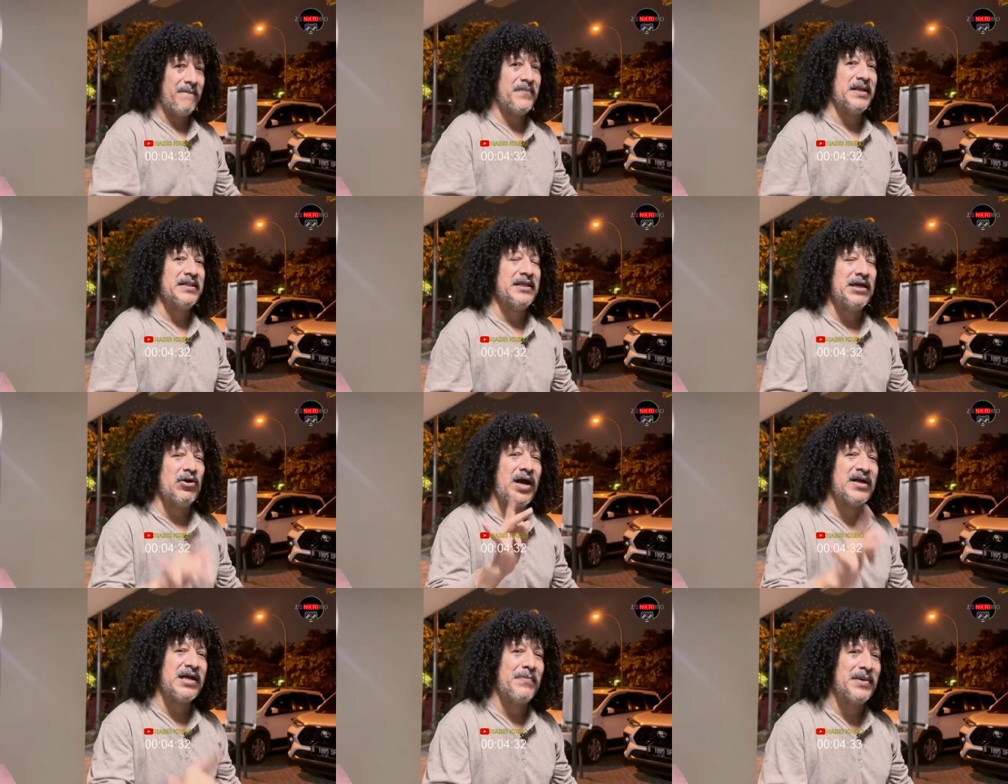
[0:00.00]
Berarti kalau
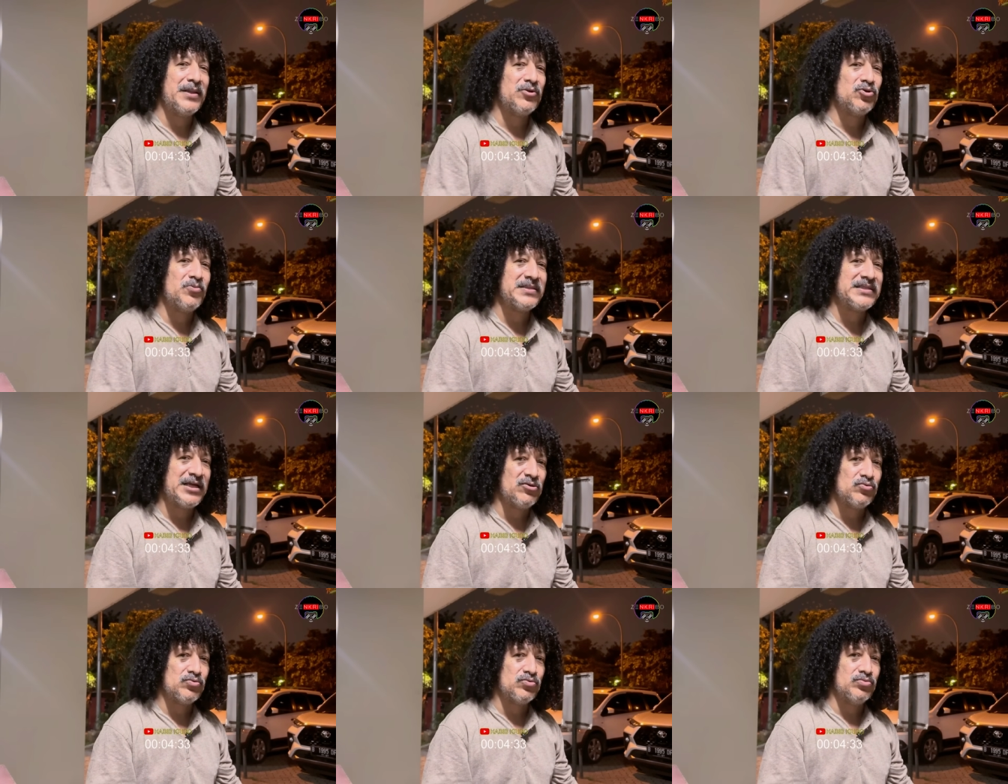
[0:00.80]
agama itu cuma
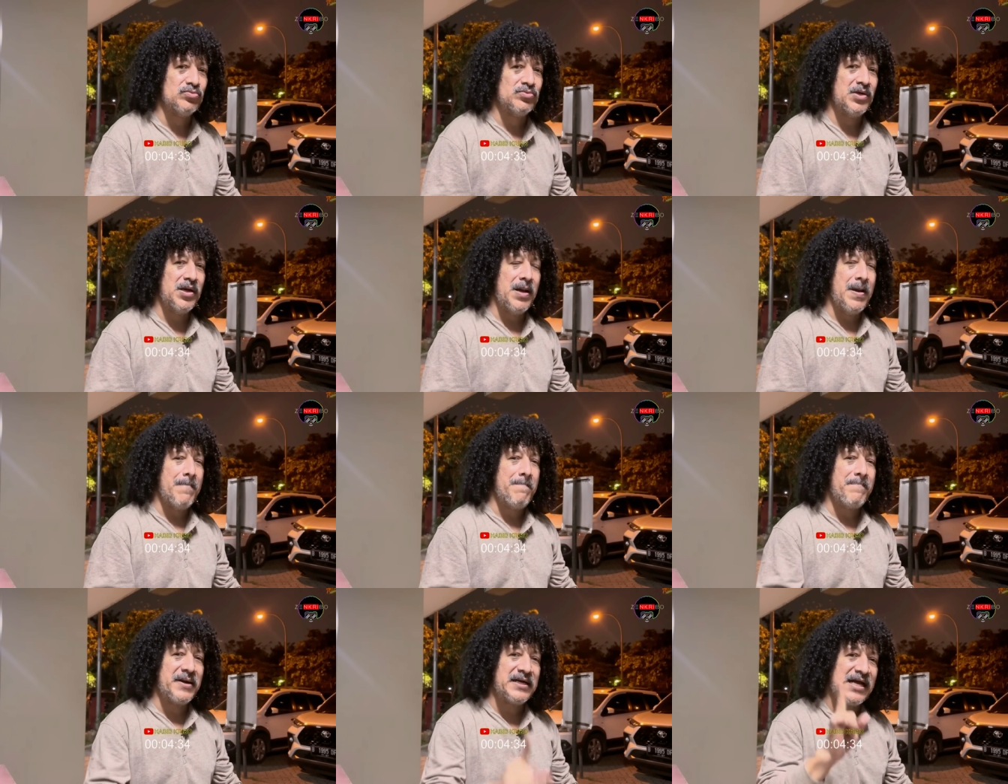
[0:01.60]
satu,
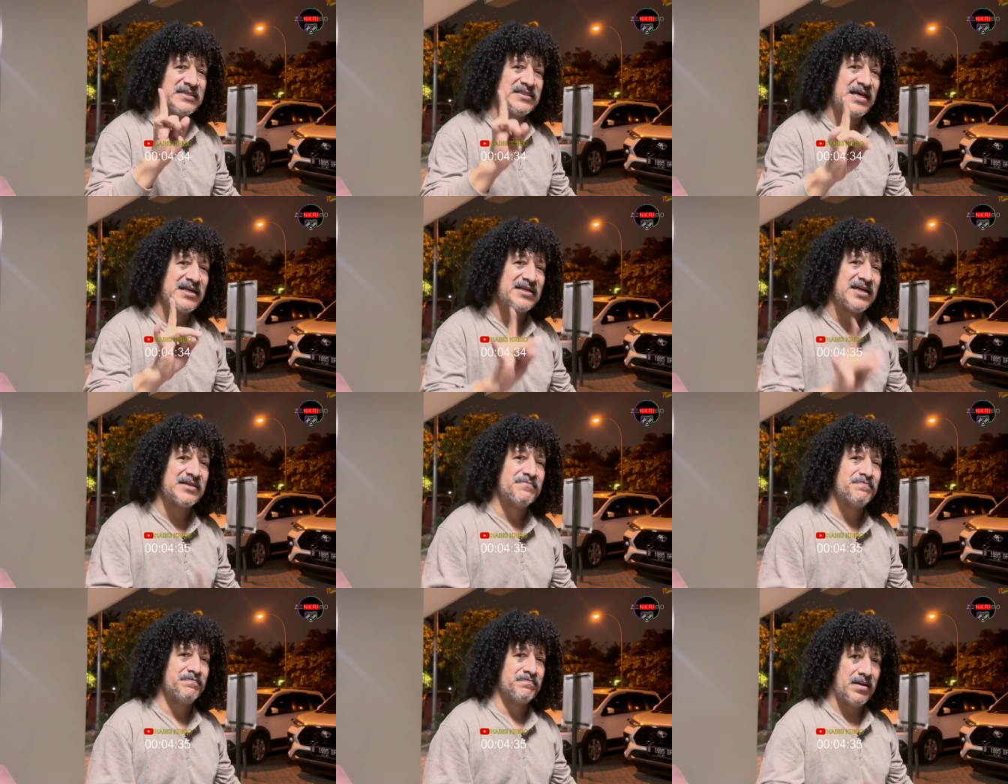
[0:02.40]

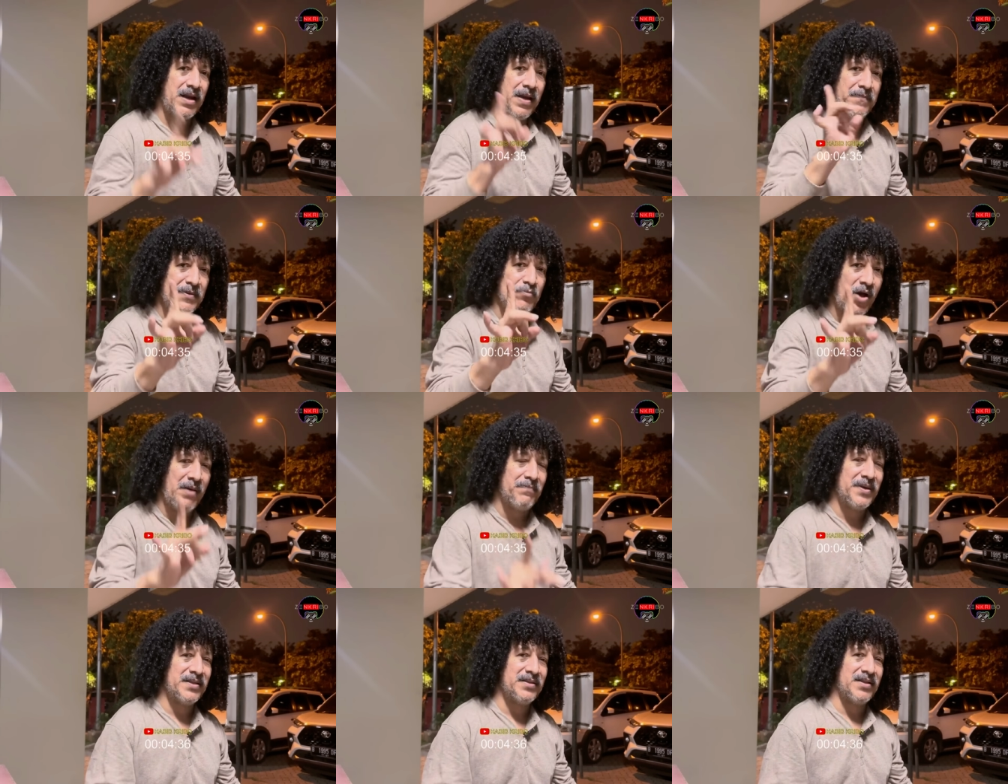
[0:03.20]
berdasarkan Nabi
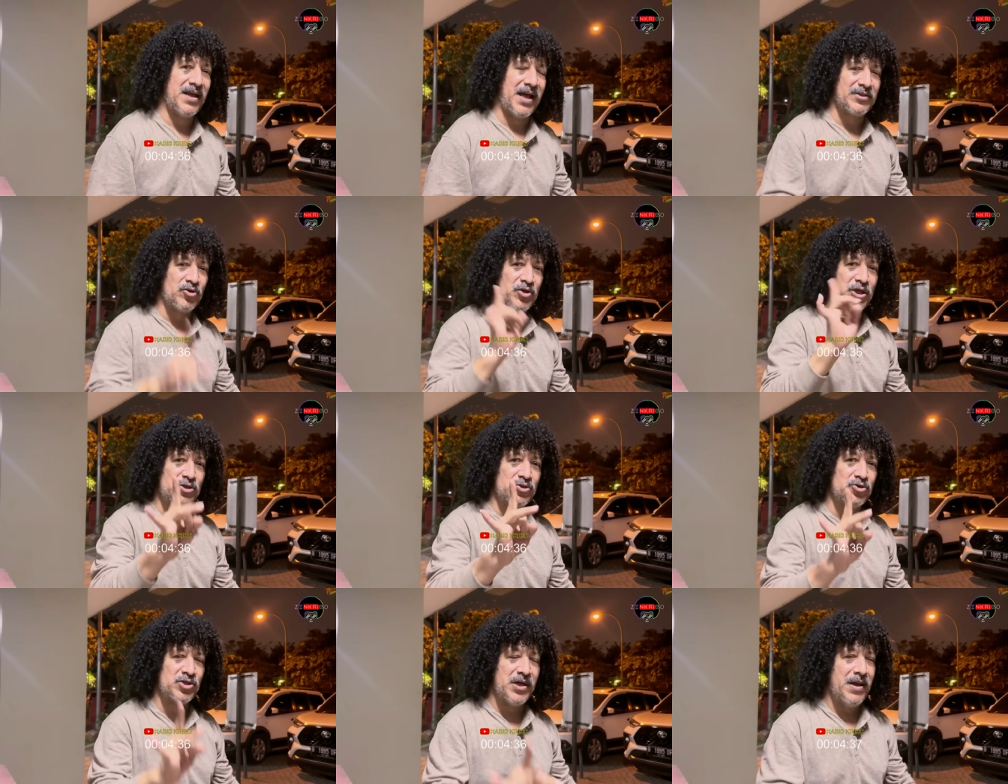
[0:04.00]
Muhammad atau
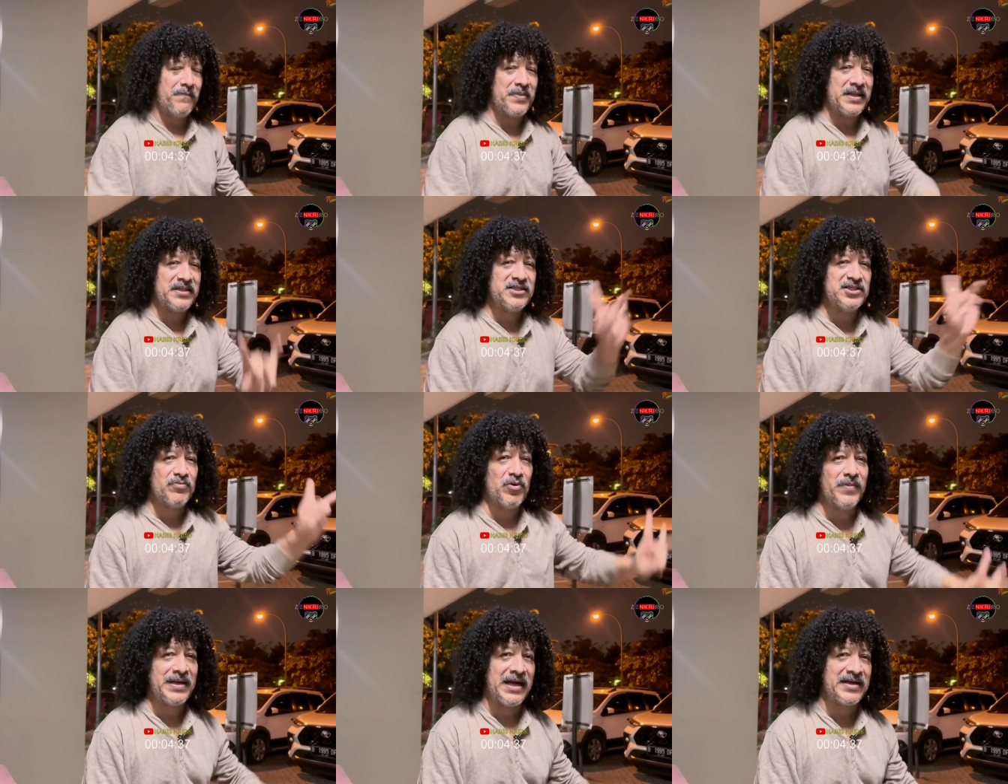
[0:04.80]
Yesus, berarti
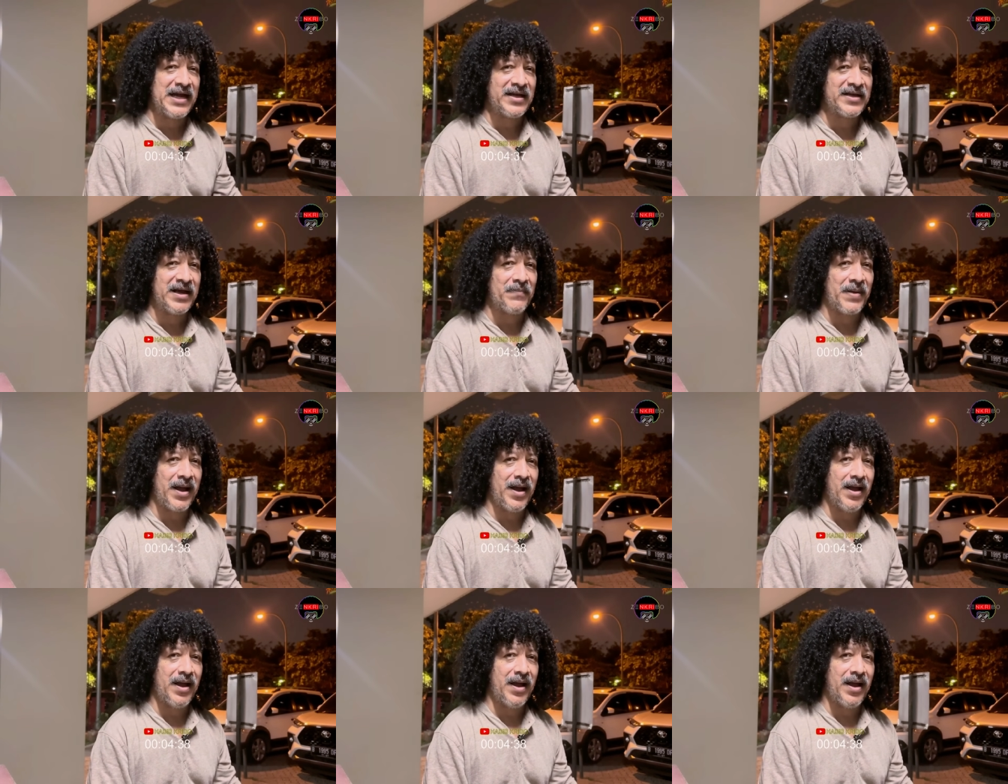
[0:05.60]
sebelumnya tidak ada agama.